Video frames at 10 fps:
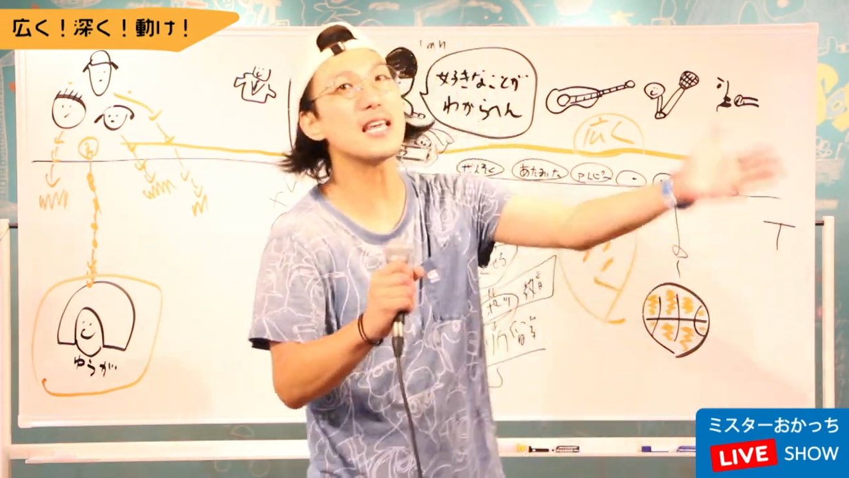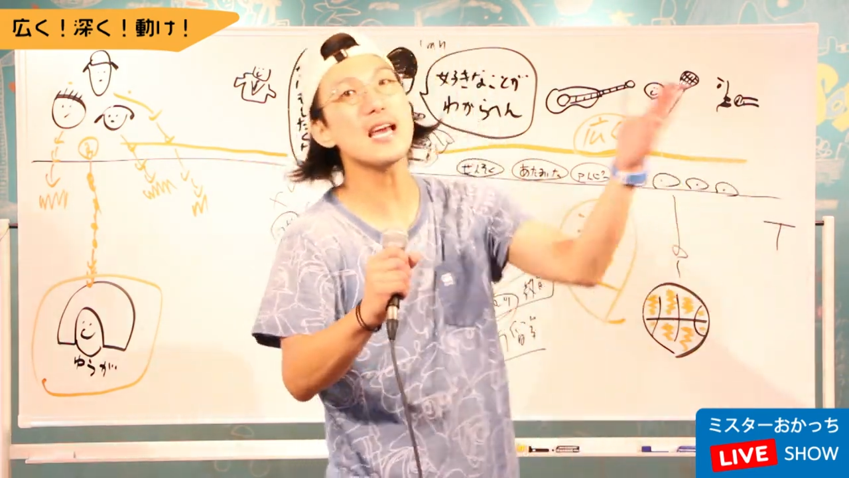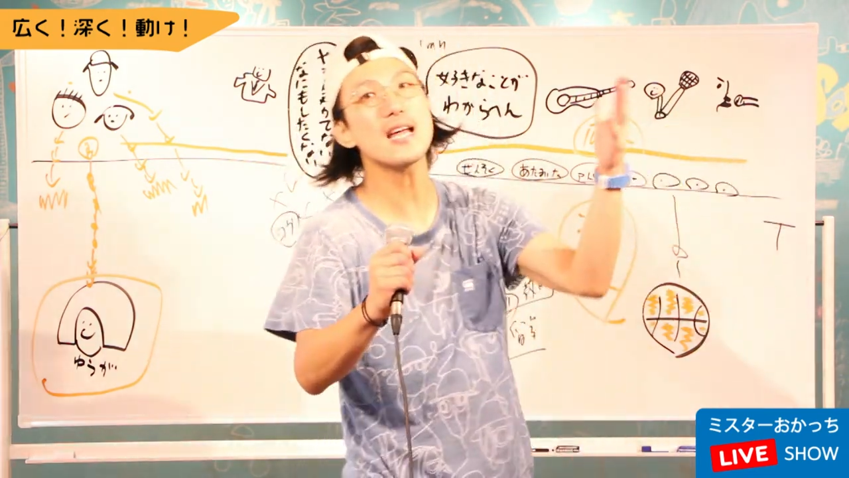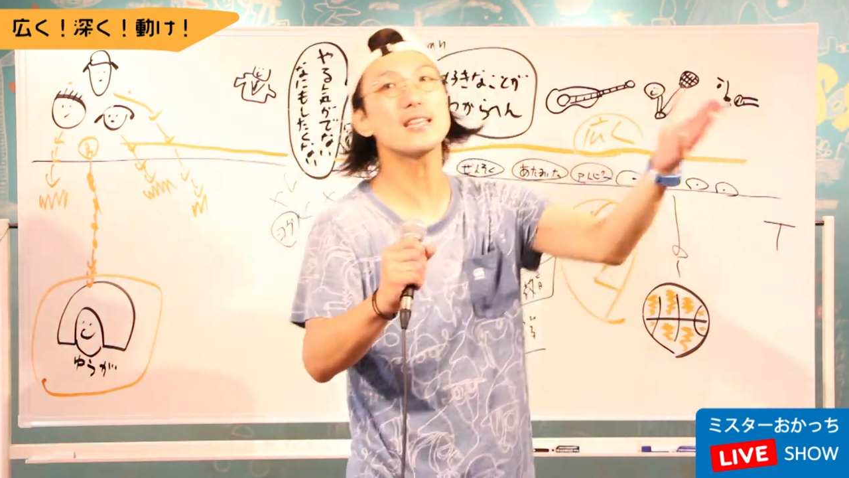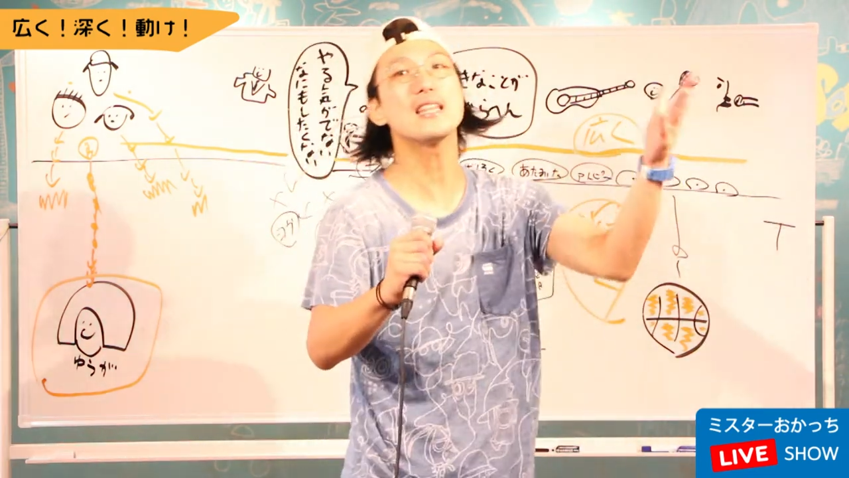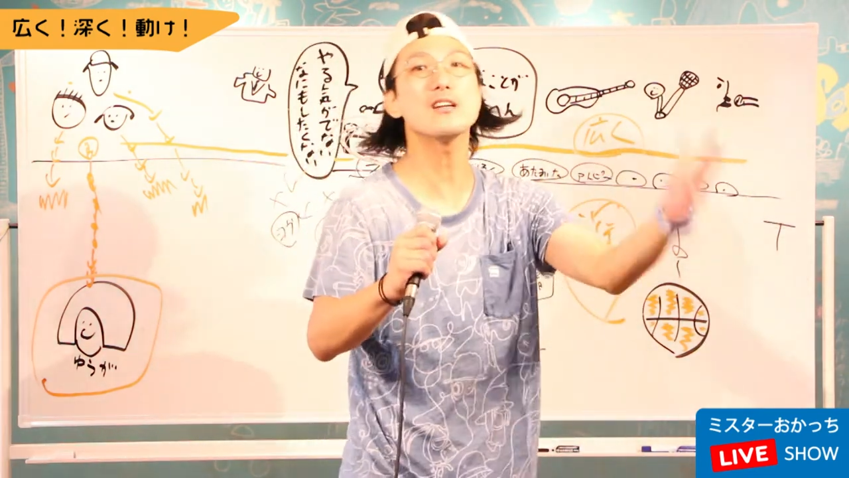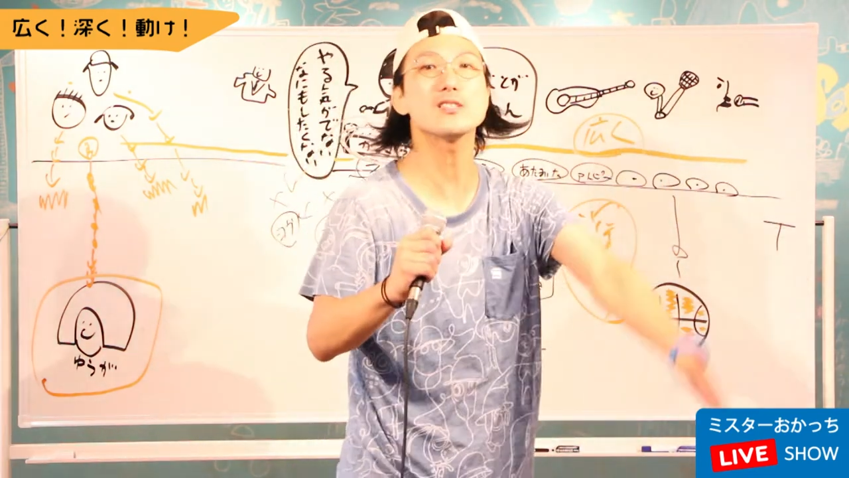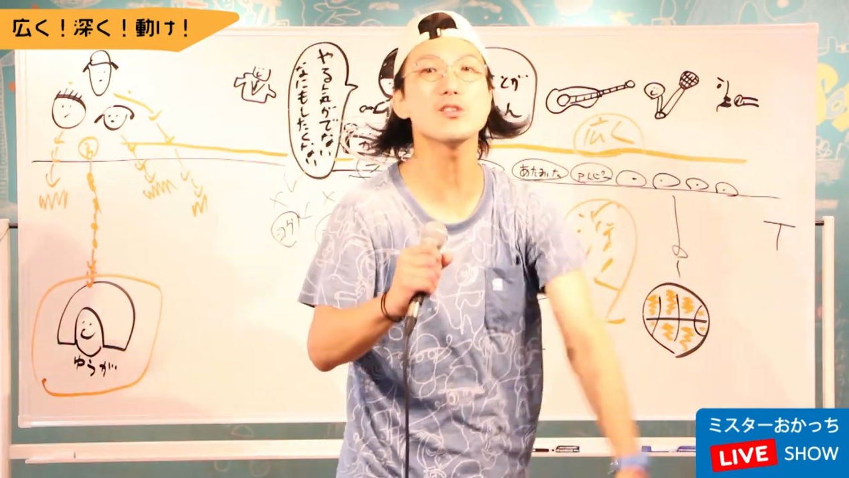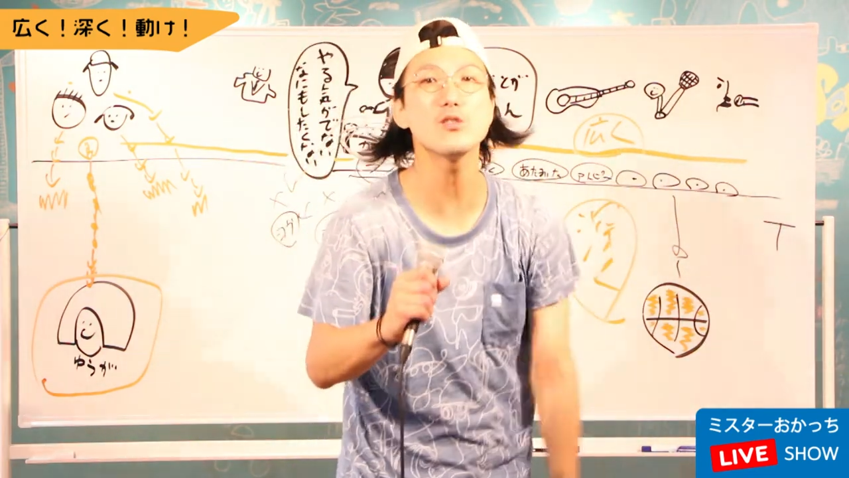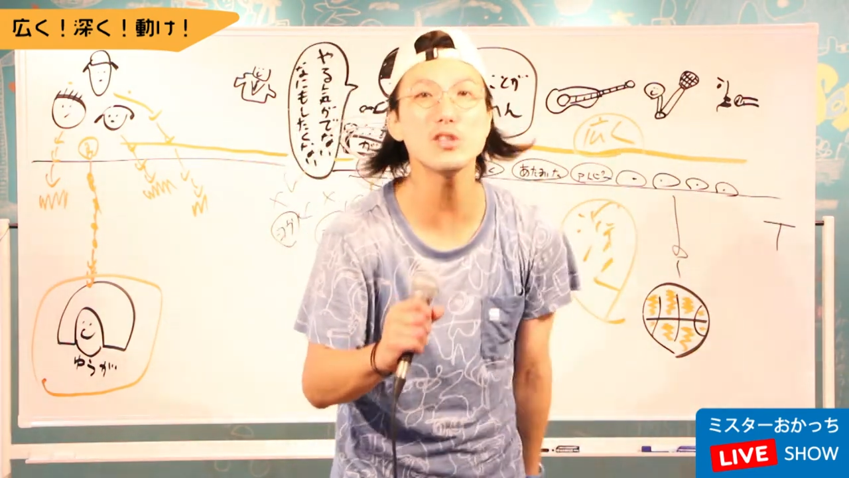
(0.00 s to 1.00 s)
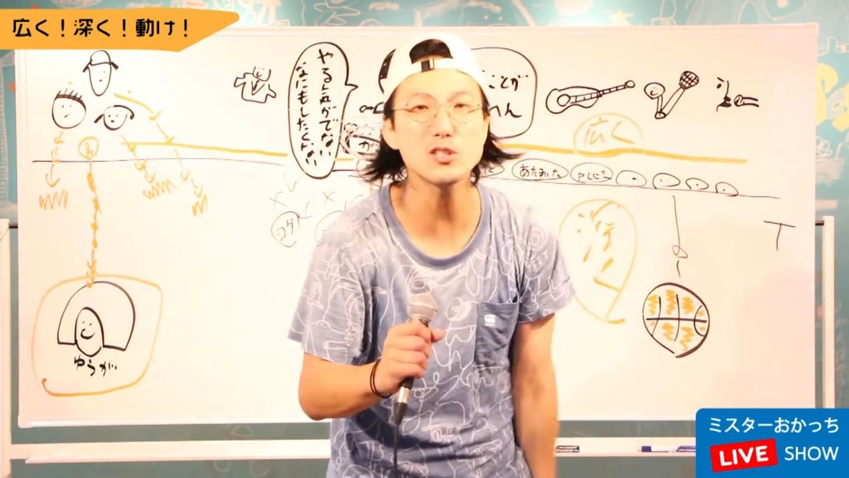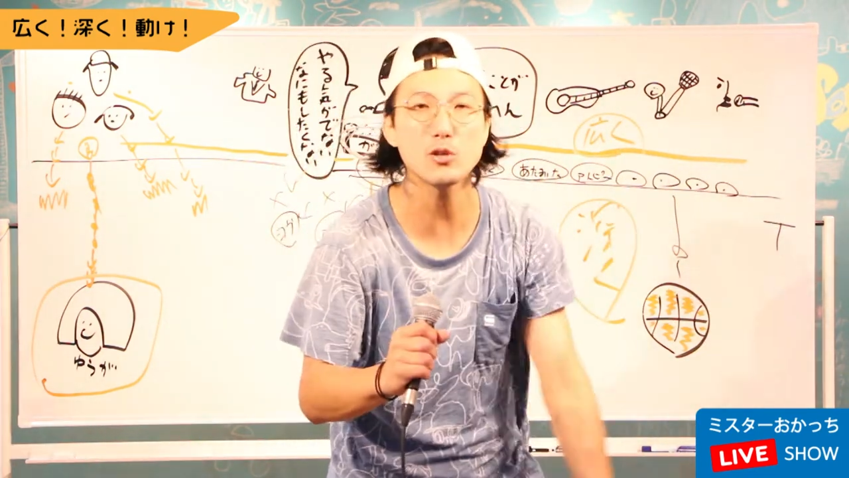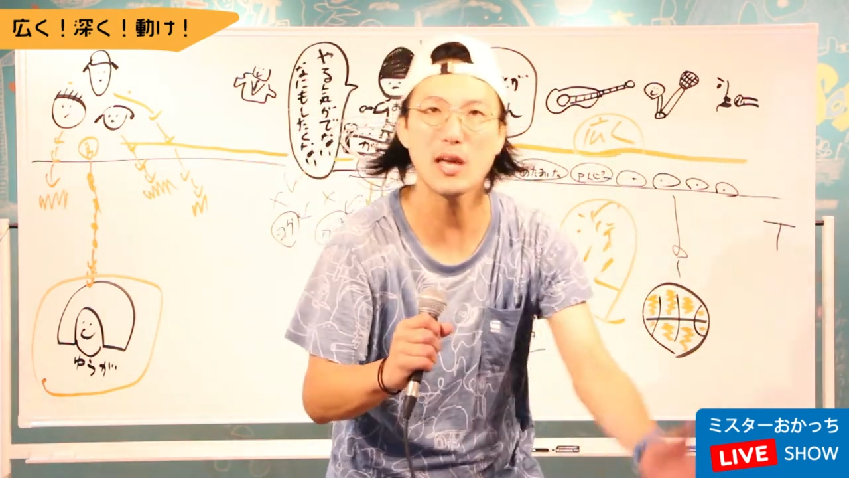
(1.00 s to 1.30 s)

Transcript: 出会ってるその人